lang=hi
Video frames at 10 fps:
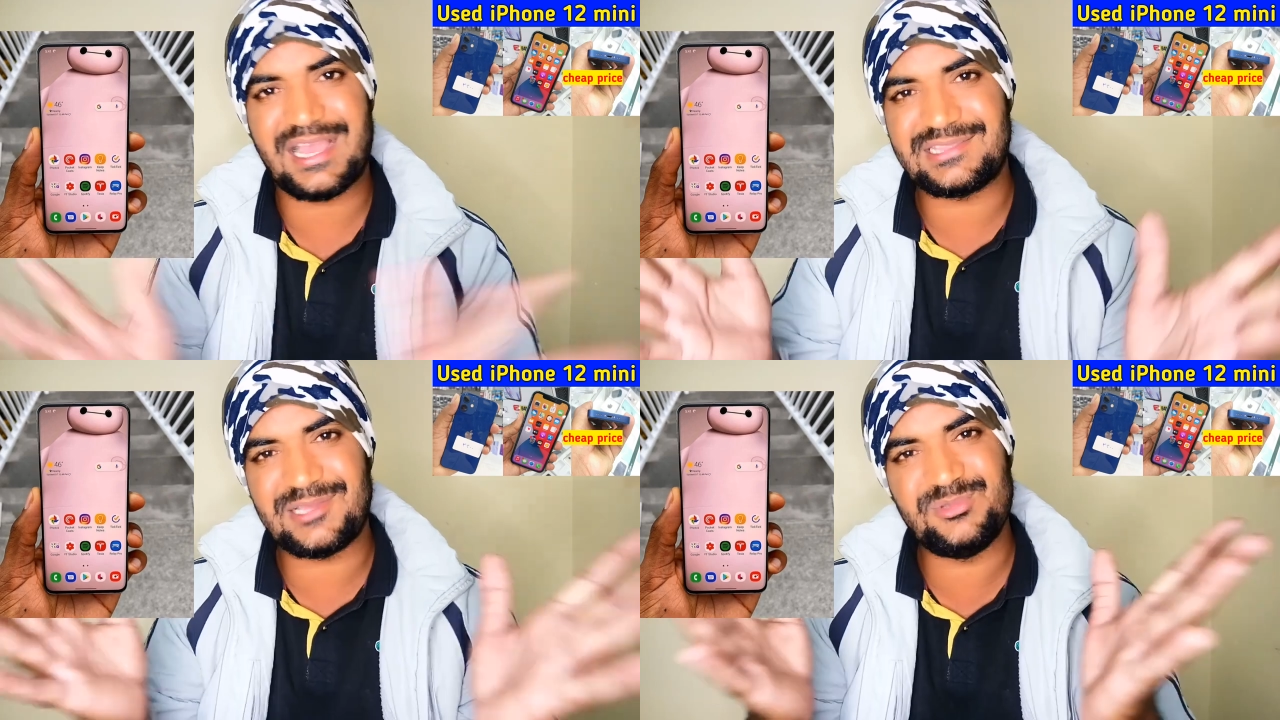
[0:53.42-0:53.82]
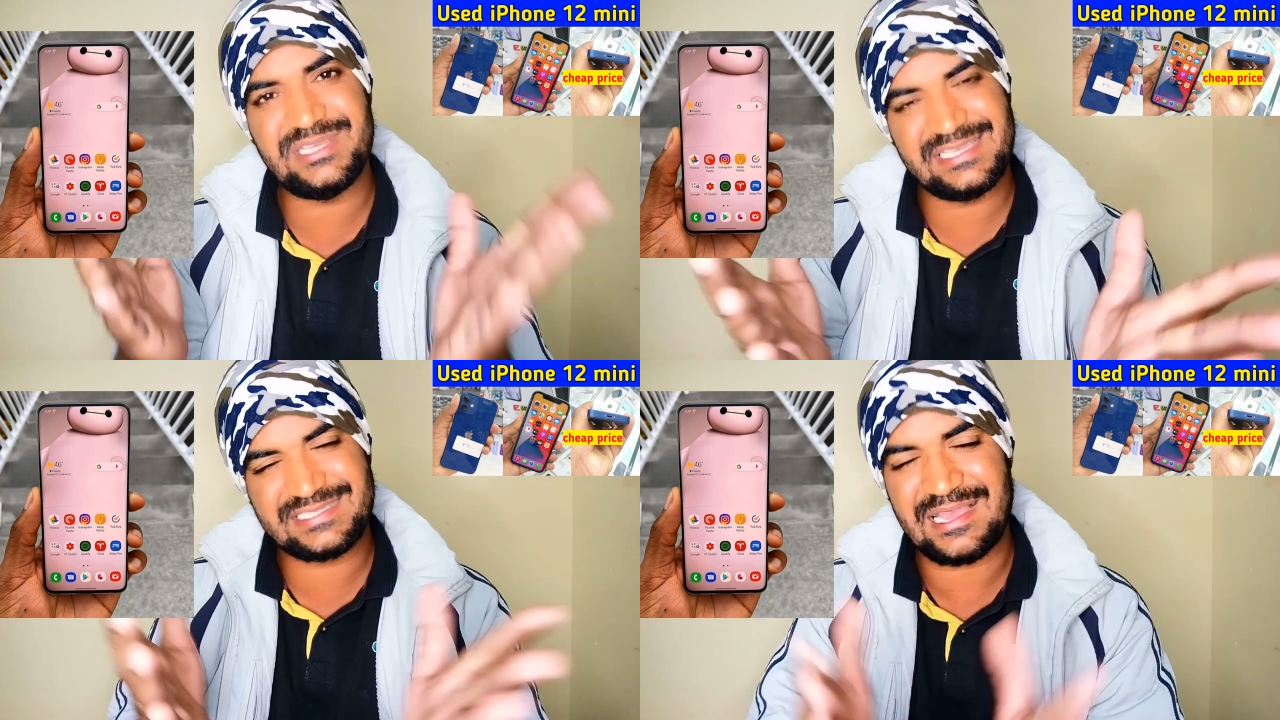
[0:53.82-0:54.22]
दिखाता हूं
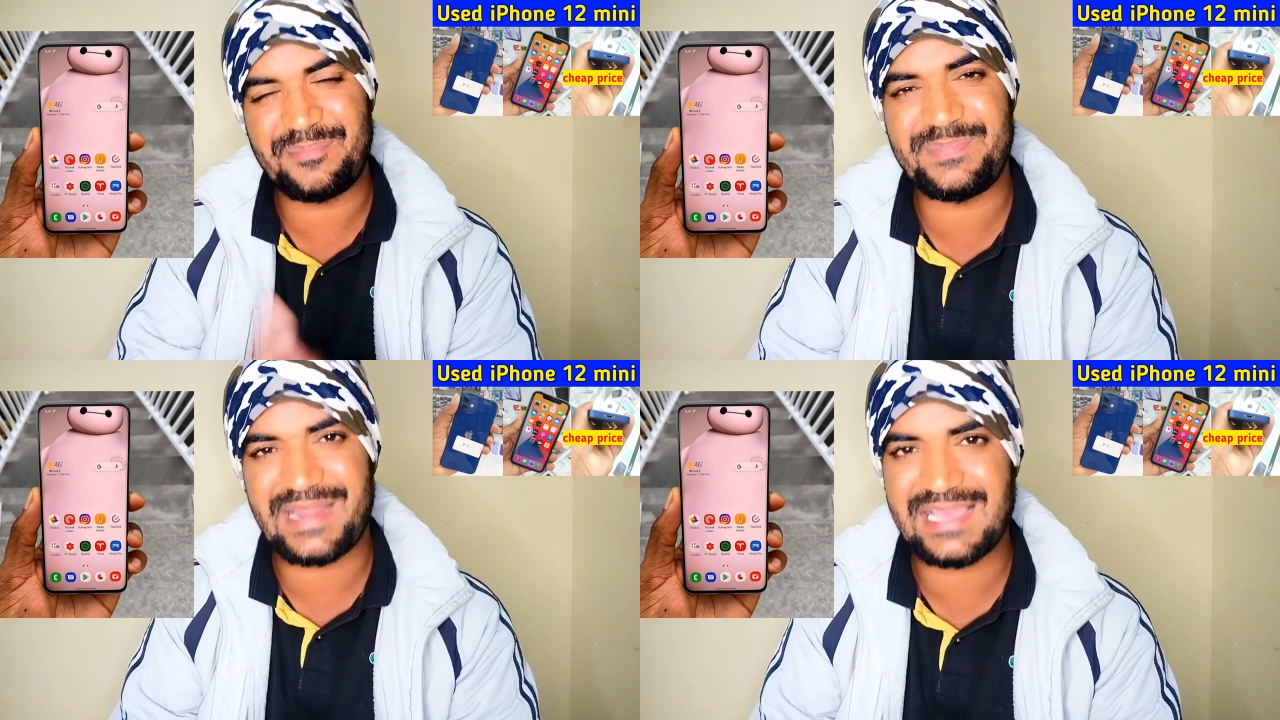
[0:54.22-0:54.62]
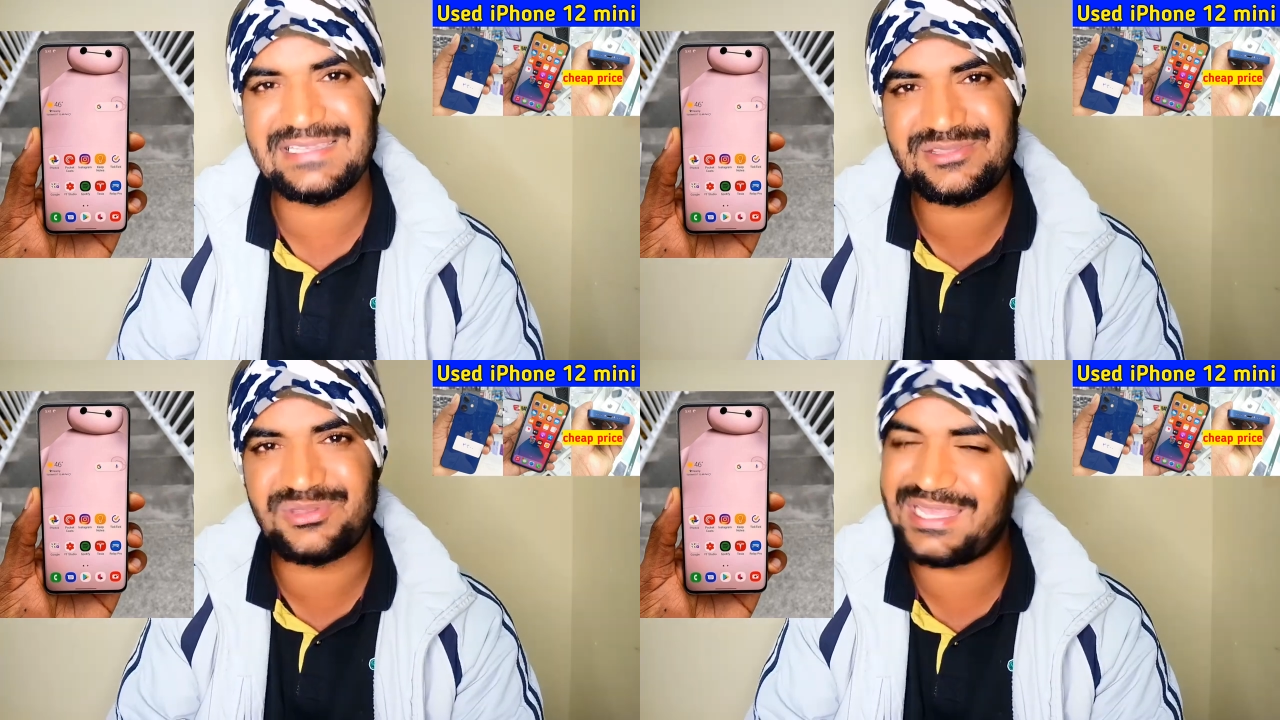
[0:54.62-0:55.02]
जी इसका
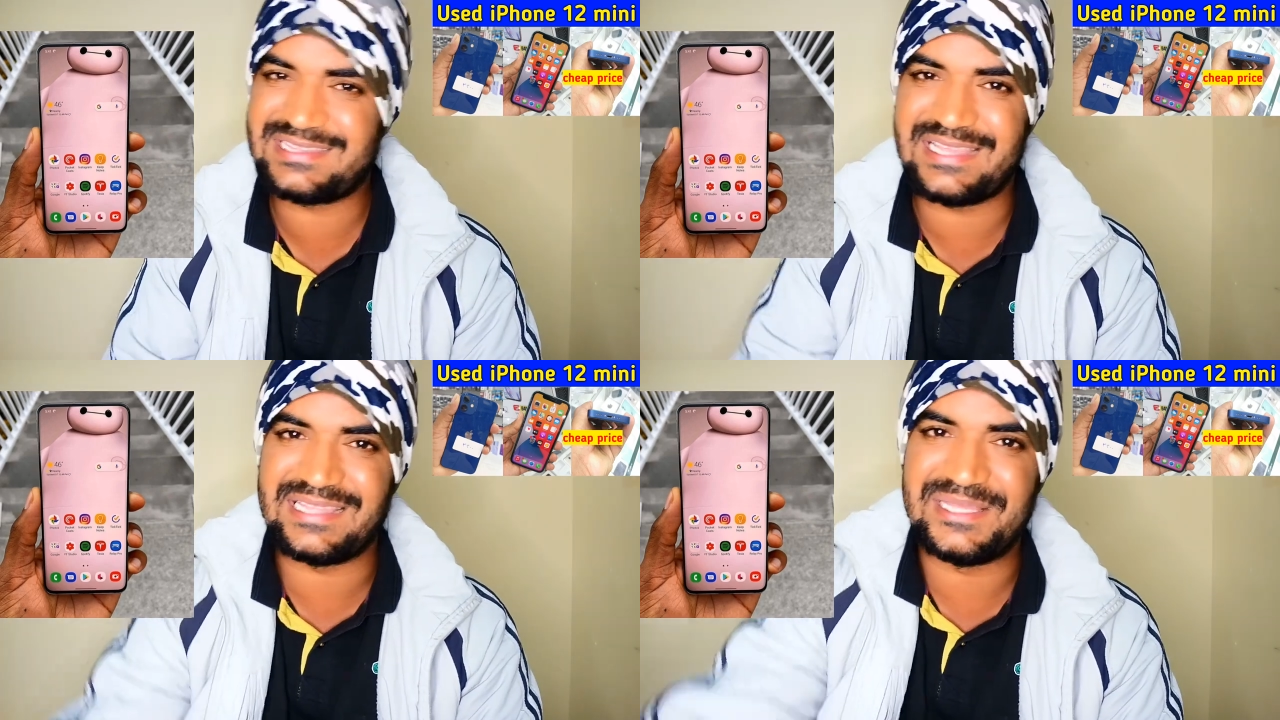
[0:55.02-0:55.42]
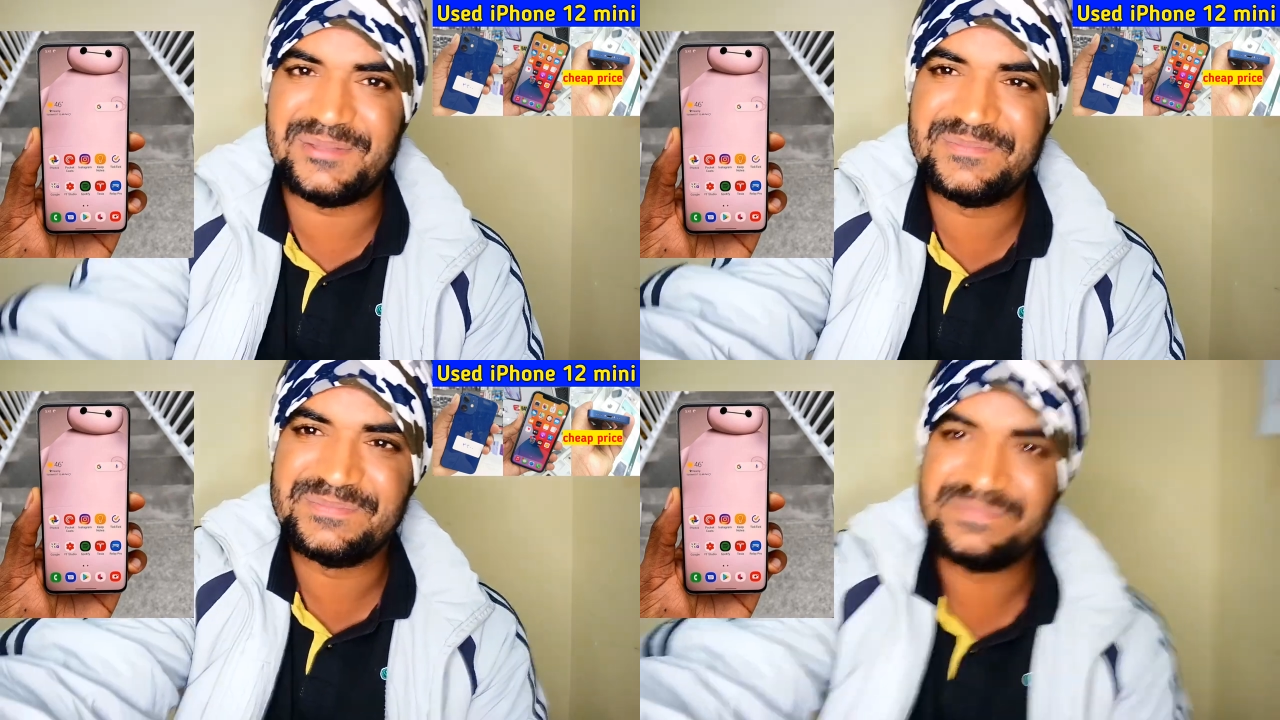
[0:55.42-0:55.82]
प्राइस तो देखते हैं जी